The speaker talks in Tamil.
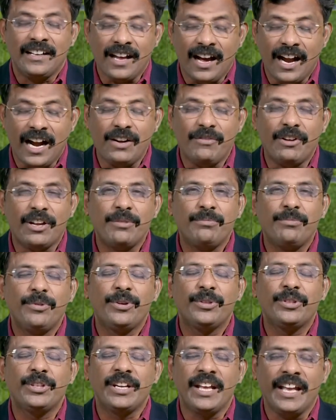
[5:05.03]
நாள்
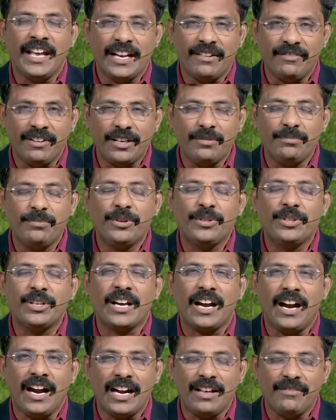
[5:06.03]
வரும்போது நேரம் வரும்போது
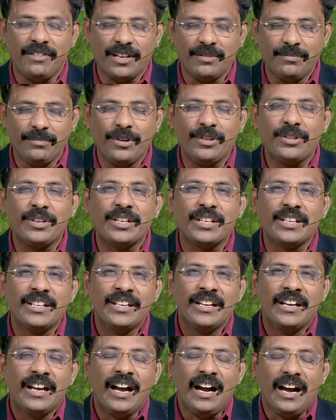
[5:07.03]
காலம் வரும்போது
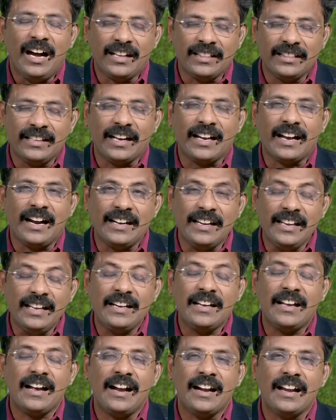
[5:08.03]
அந்த
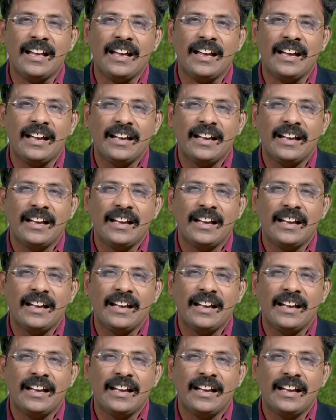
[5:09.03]
கண்ணீருக்கான